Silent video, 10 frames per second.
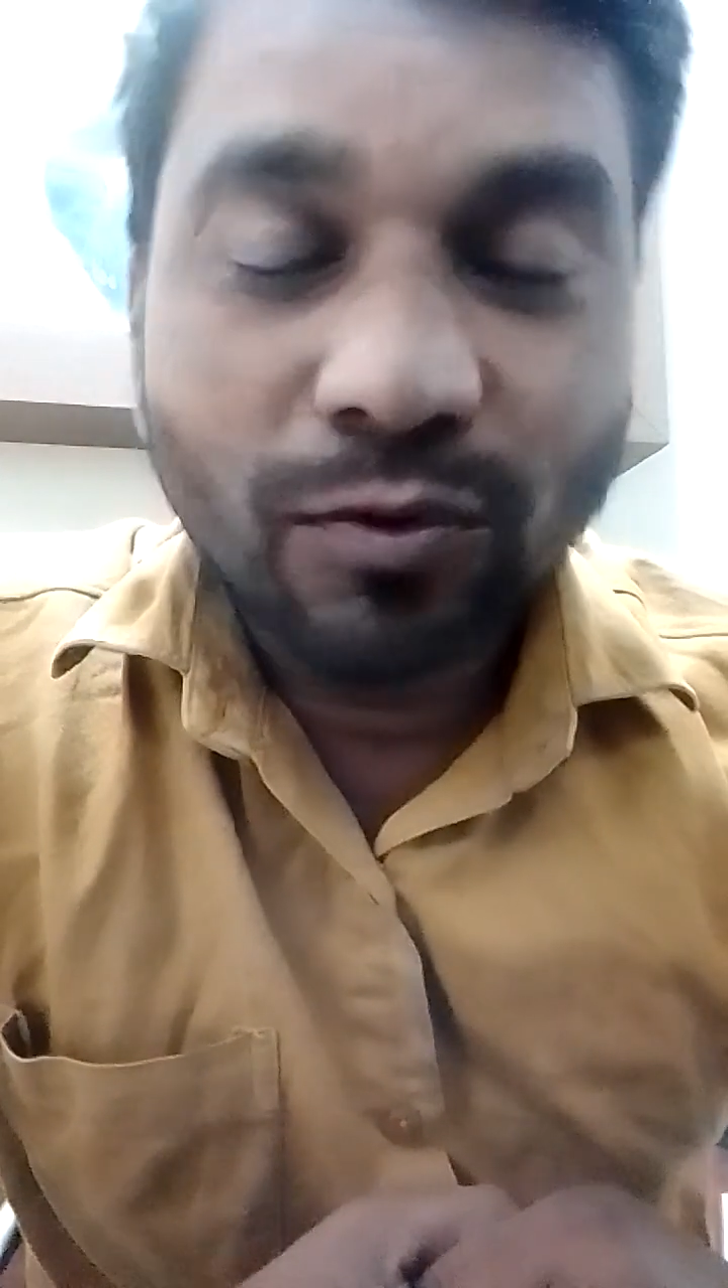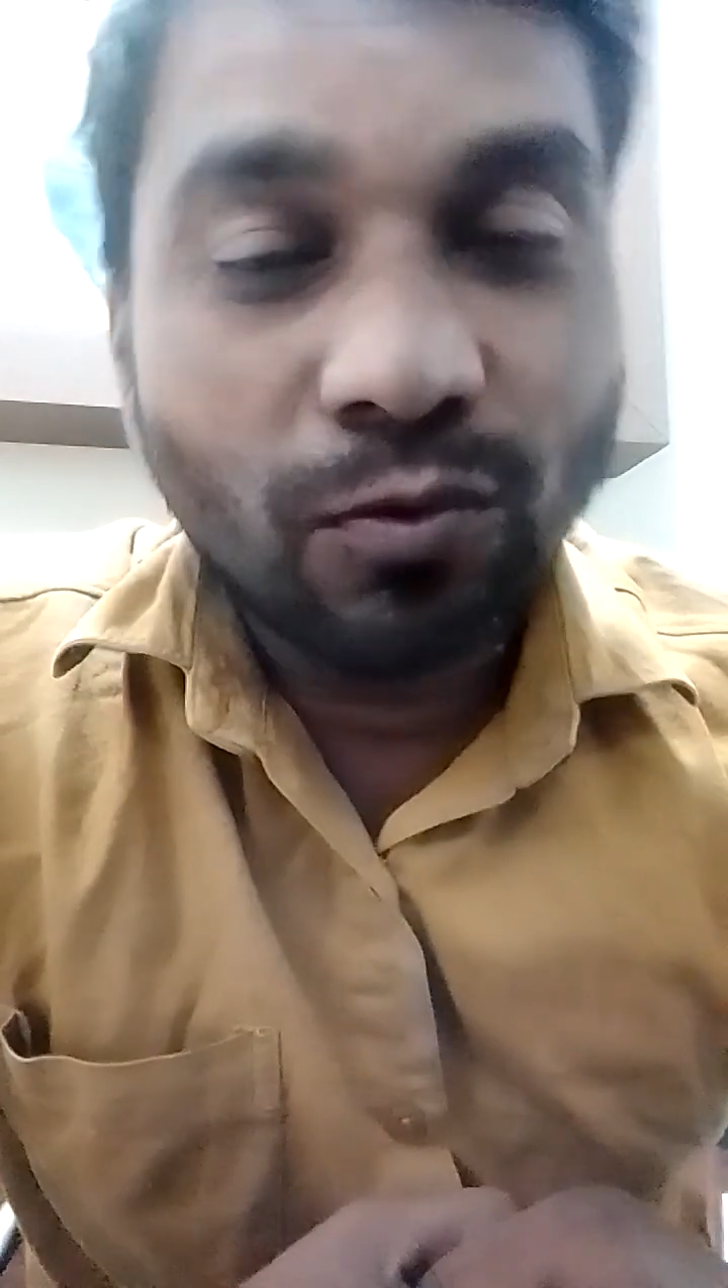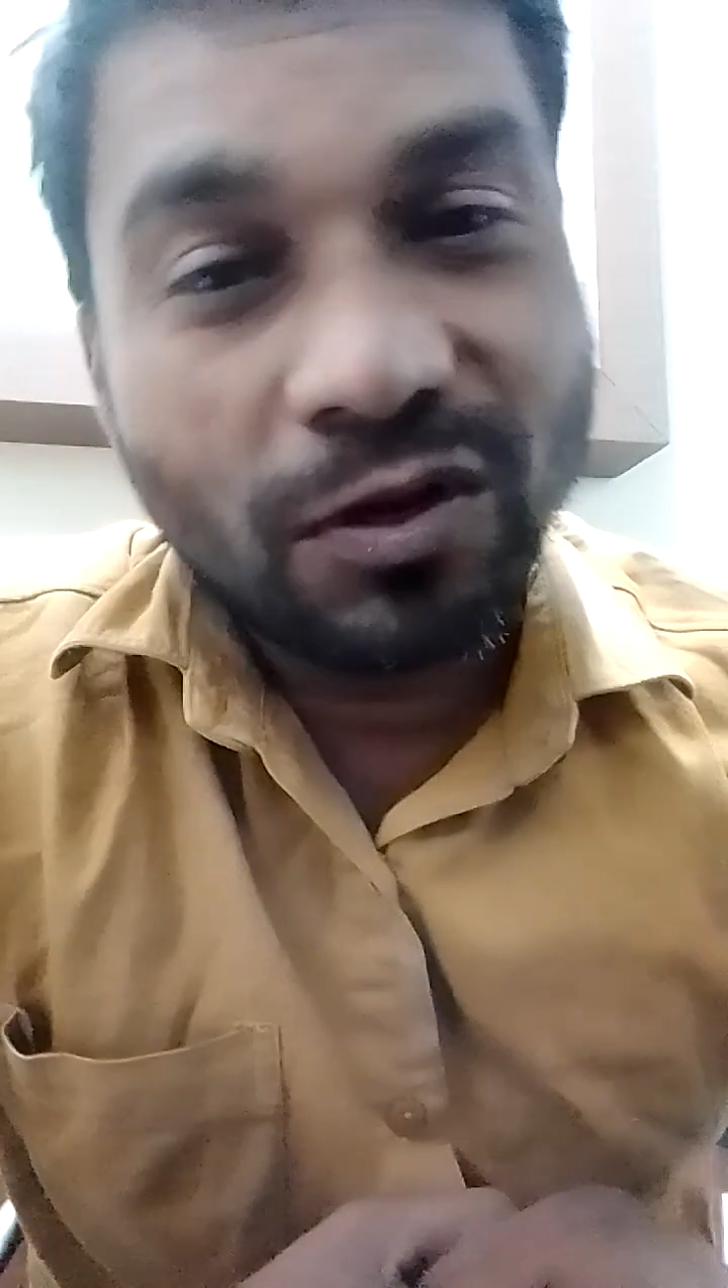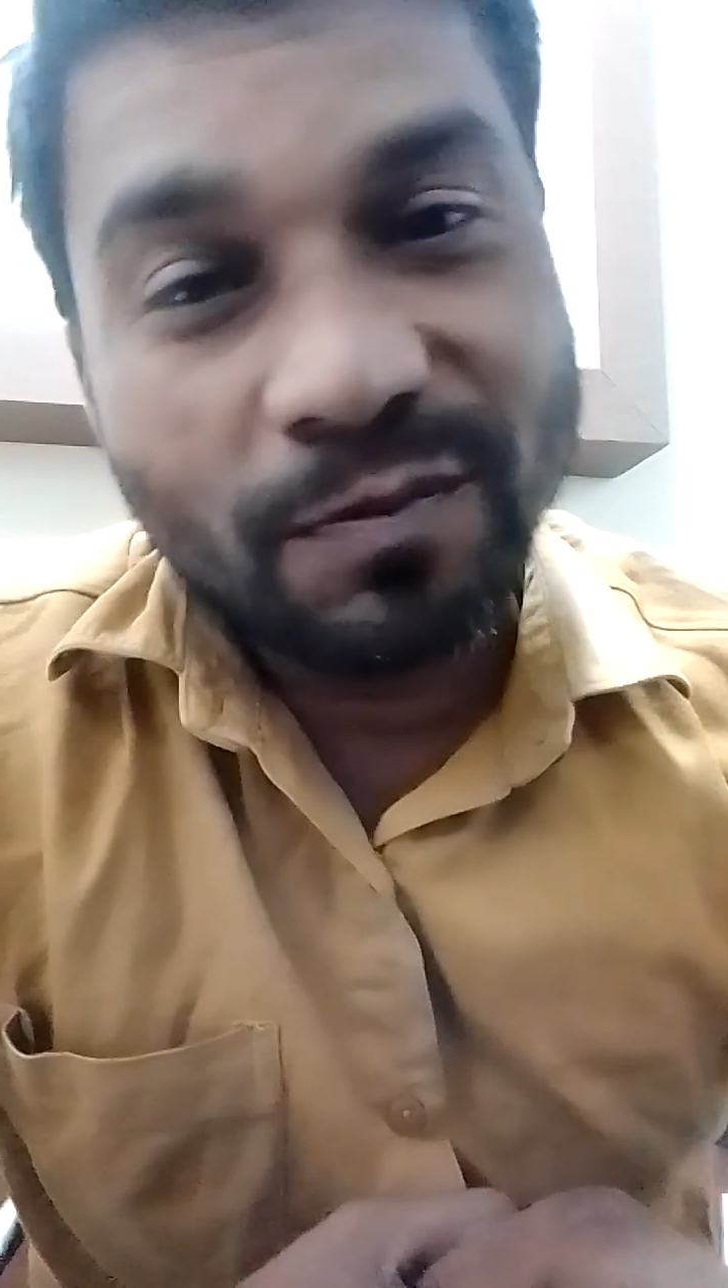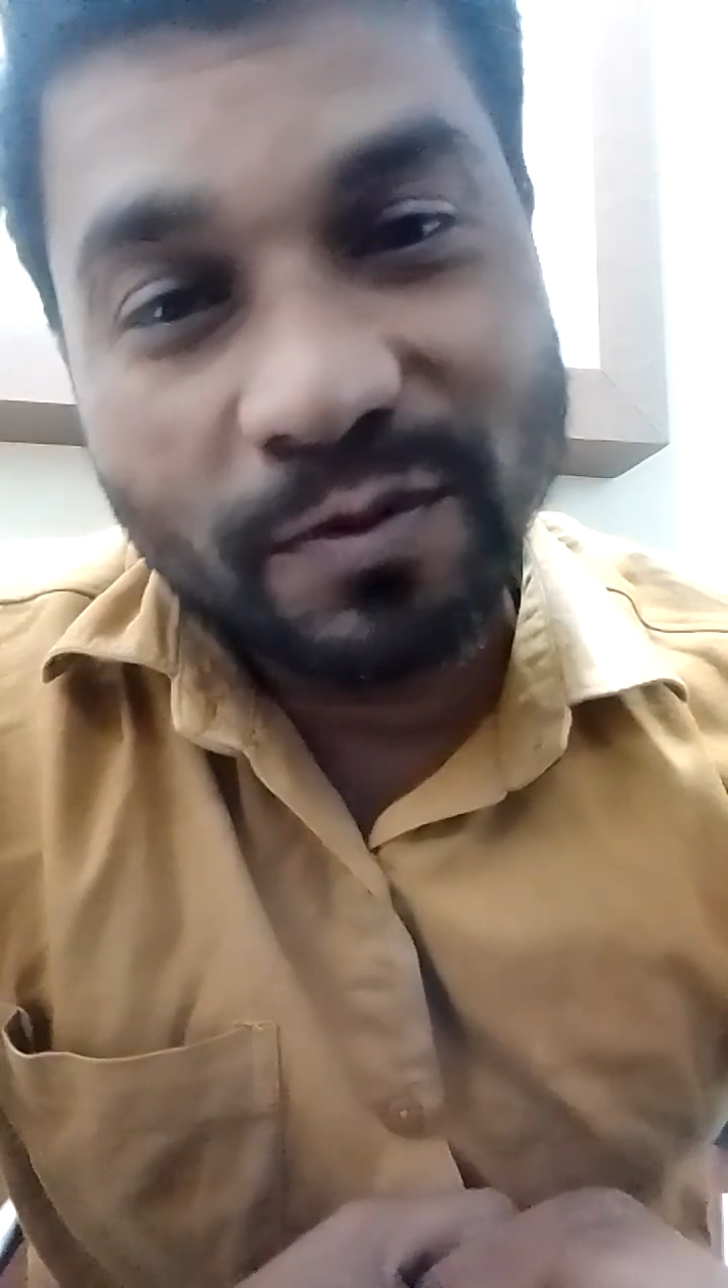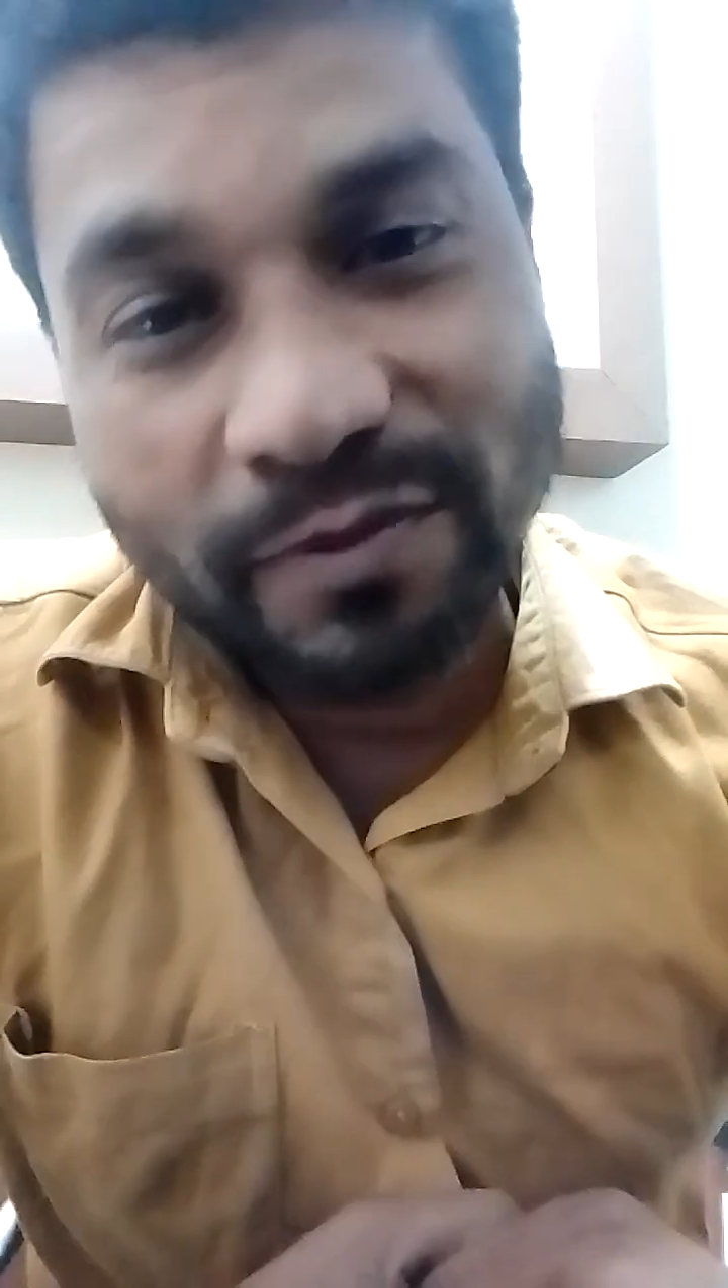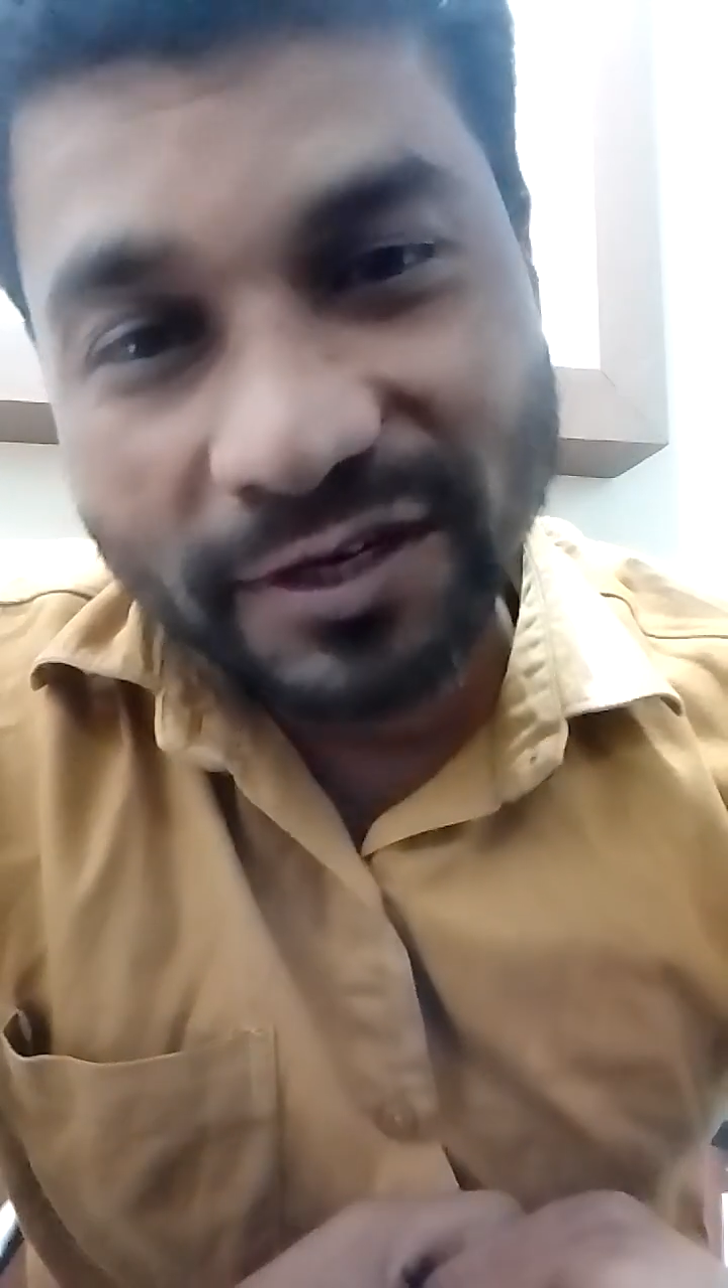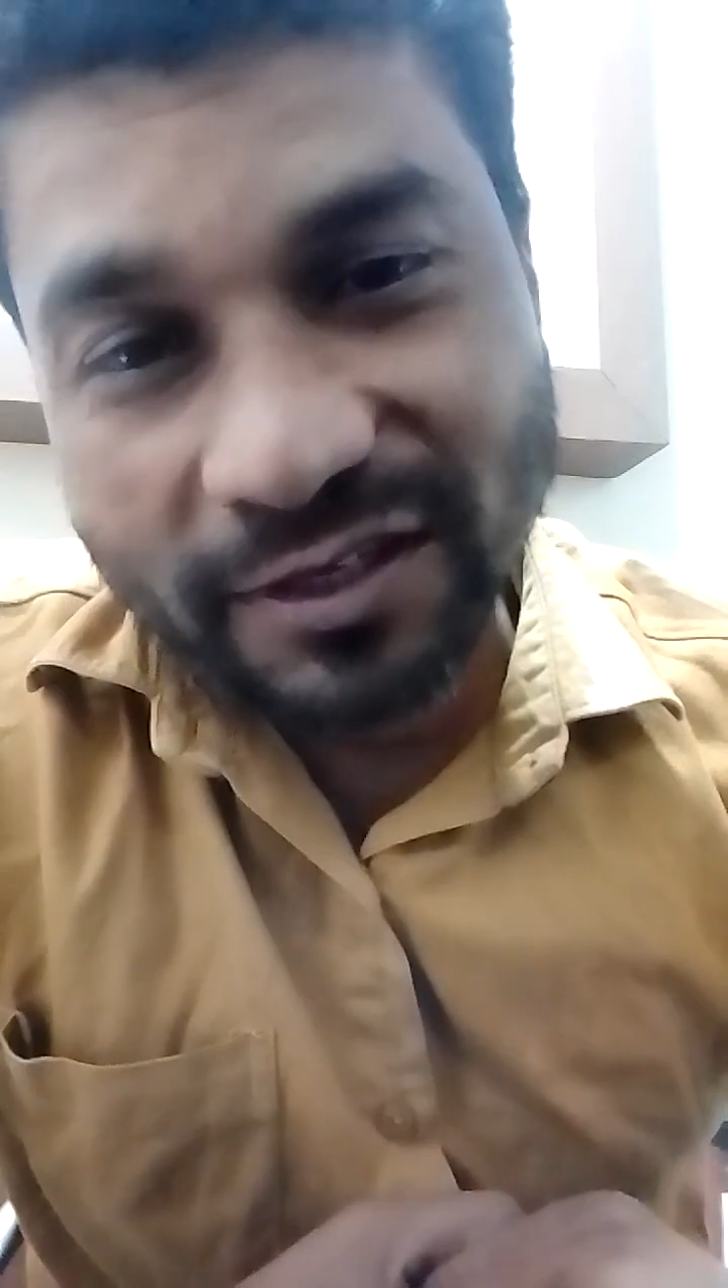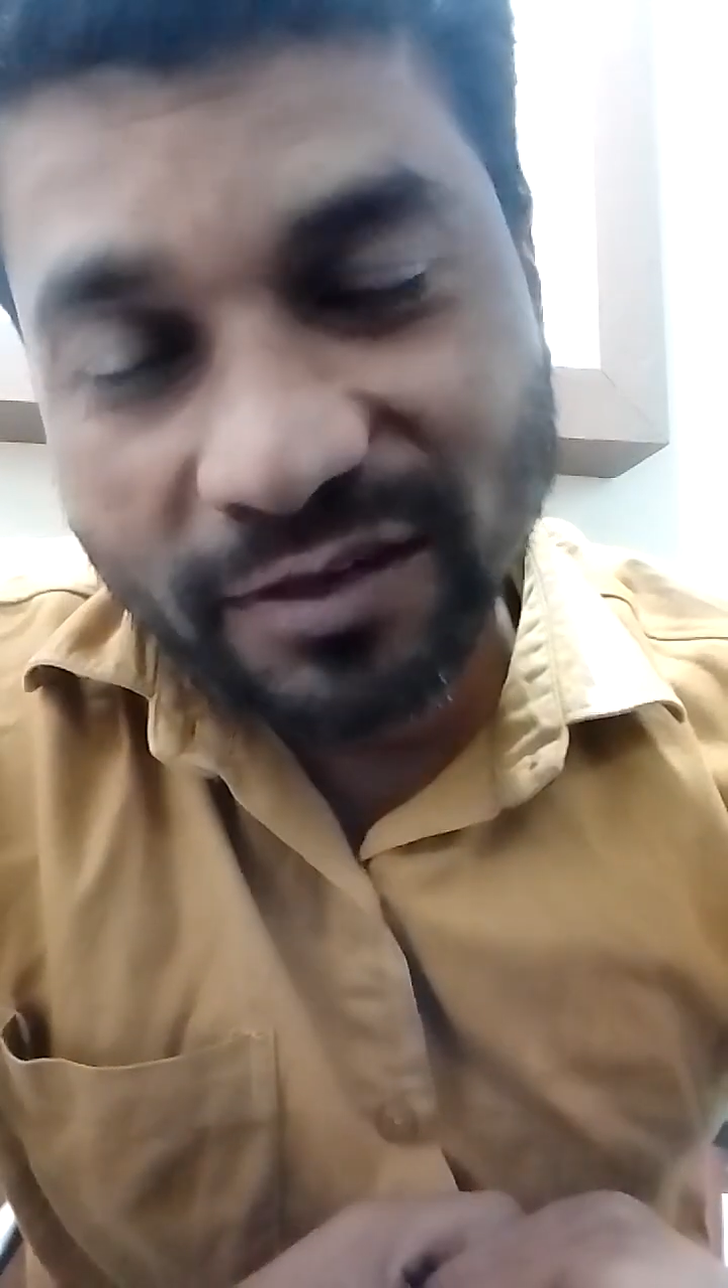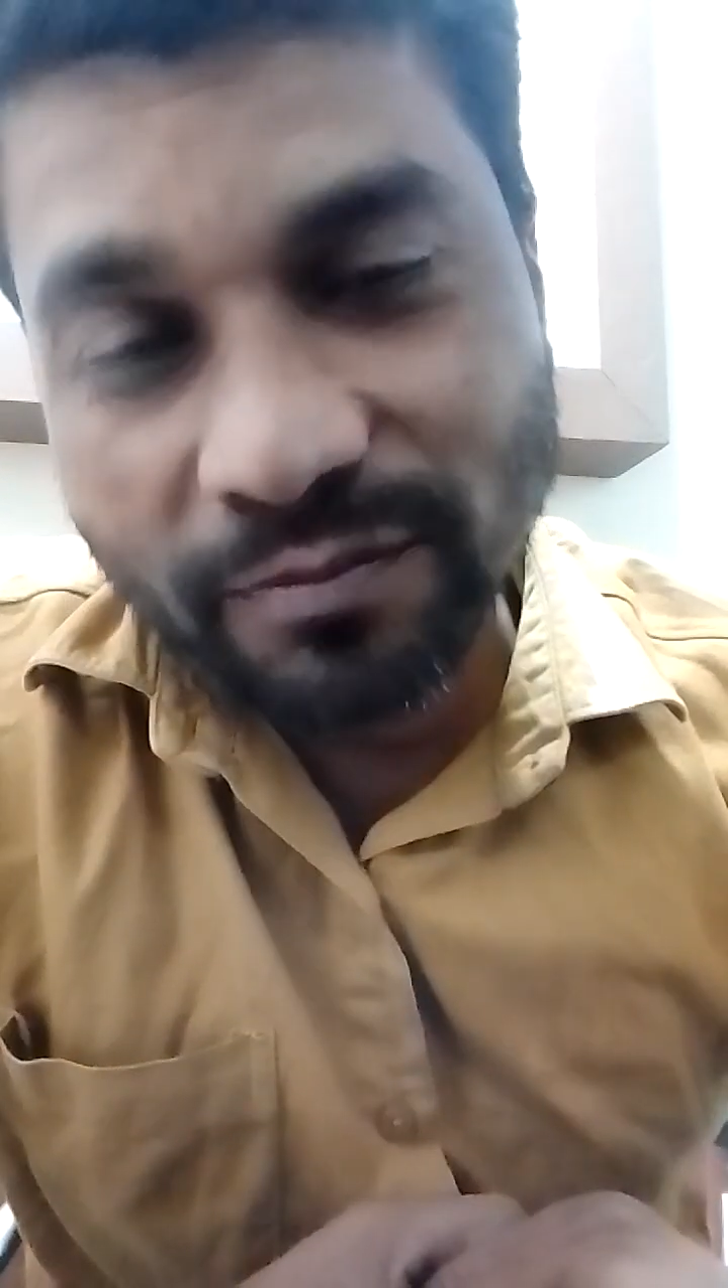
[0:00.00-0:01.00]
घोड़े पर
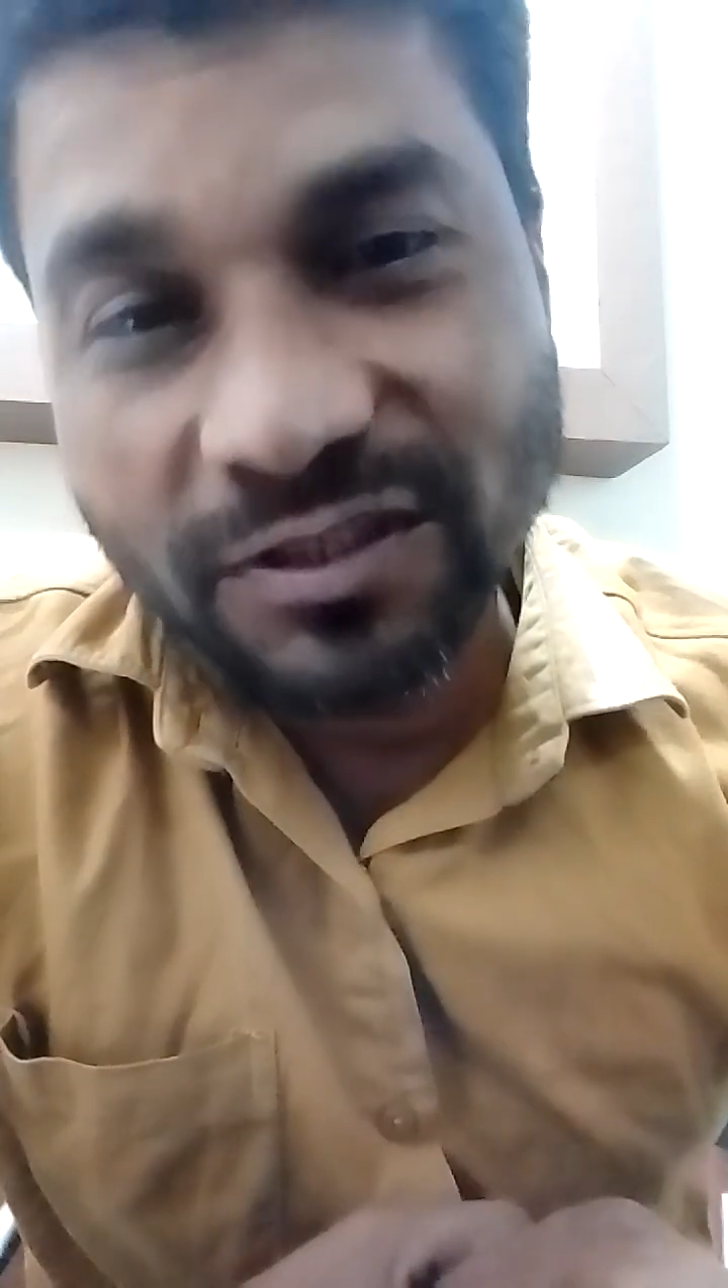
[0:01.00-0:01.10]
बैठकर